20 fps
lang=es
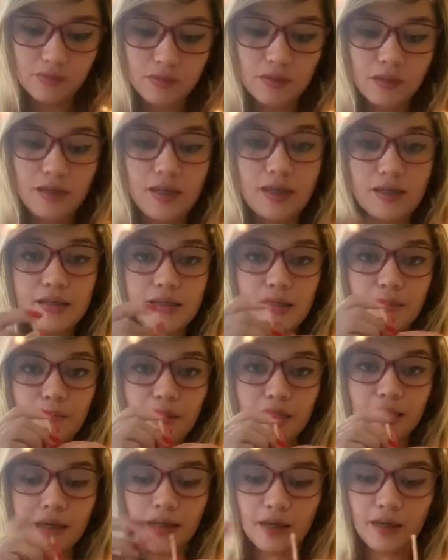De esta
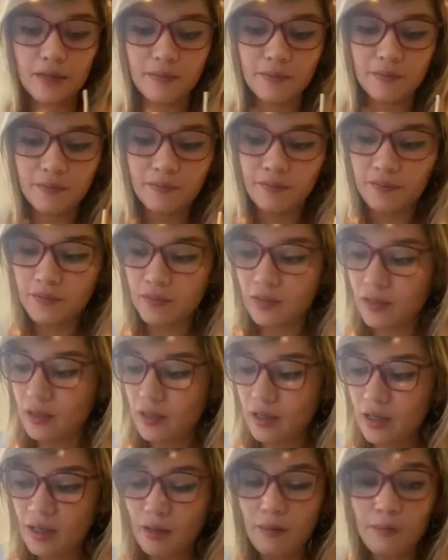manera.
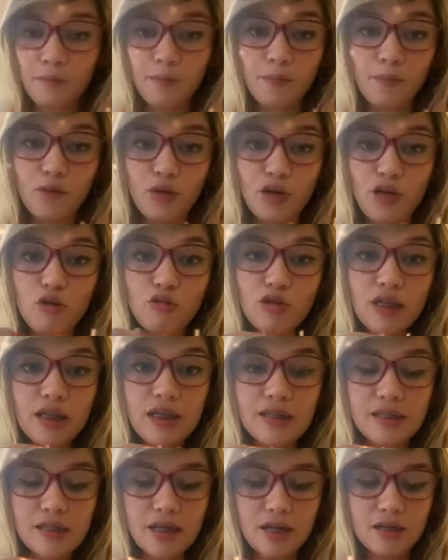Voy a
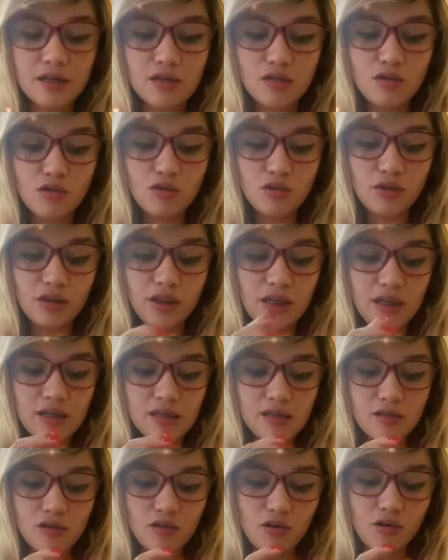utilizar solo
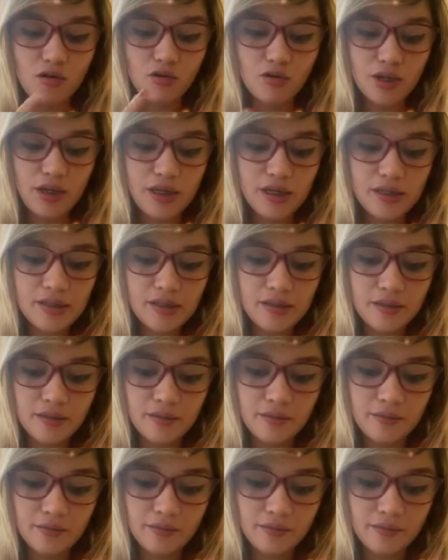tres colores.
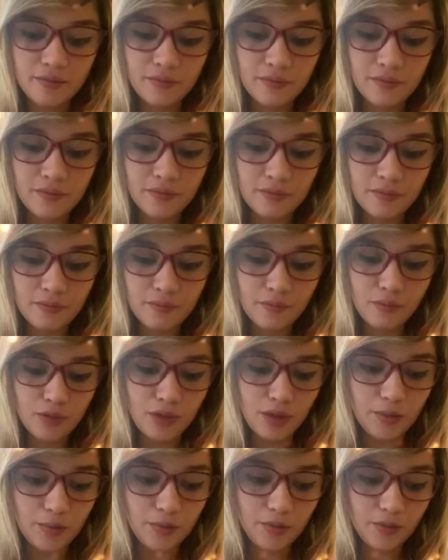
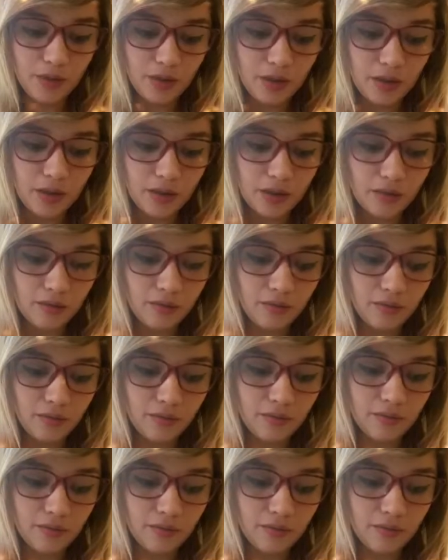Voy a ponerlo.